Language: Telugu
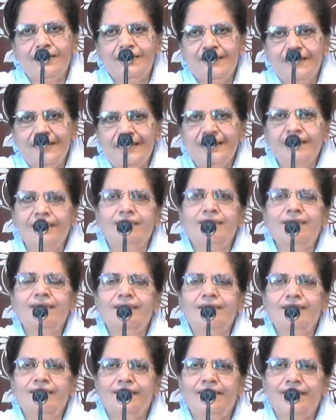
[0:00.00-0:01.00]
తిరిగి
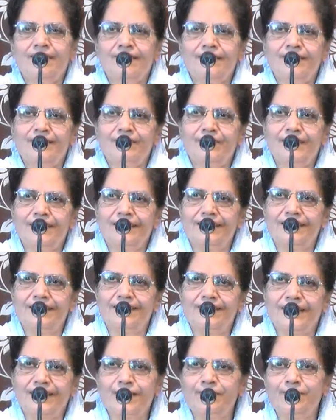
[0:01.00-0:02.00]
మరి
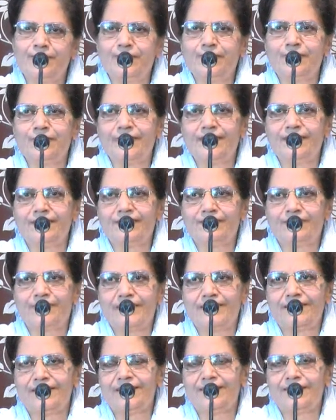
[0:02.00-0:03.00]
శక్తి పొందుకొని
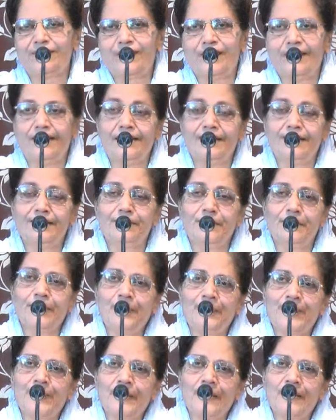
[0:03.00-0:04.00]
పరిచర్యకు వెళ్ళేదేమో
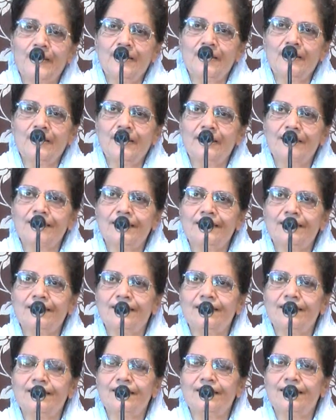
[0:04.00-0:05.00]

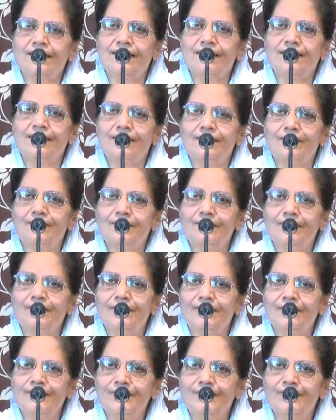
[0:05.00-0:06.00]
ఎందుకంటే ఆయన
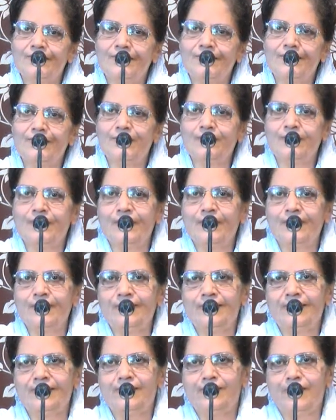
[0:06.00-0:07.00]
మనుష్య రూపంలో
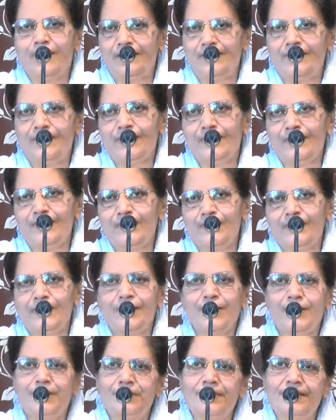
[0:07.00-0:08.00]
ఉన్నాడు మానవునిగా
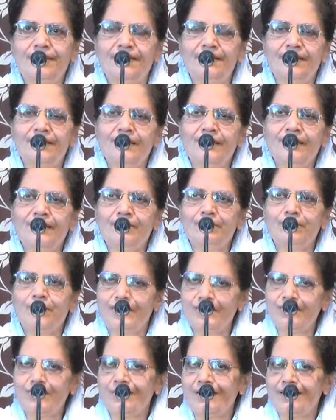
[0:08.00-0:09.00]
ఉన్నాడు కాబట్టి
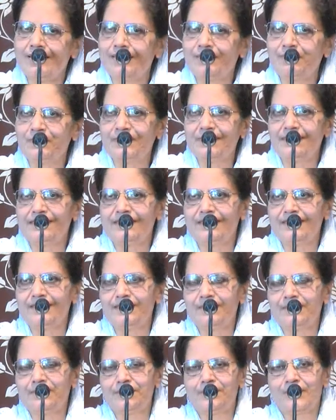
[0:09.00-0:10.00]
మనుషులు అలసిపోయినట్టే
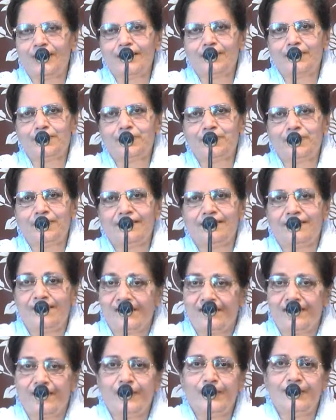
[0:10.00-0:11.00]
యేసుప్రభు అలసిపోయేది
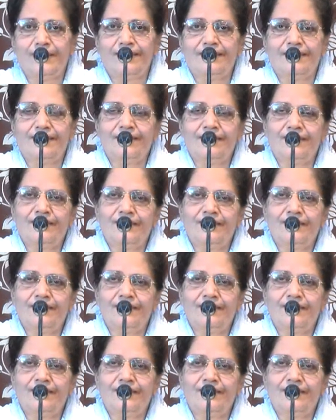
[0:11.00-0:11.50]
ఆకలిగా ఉండేది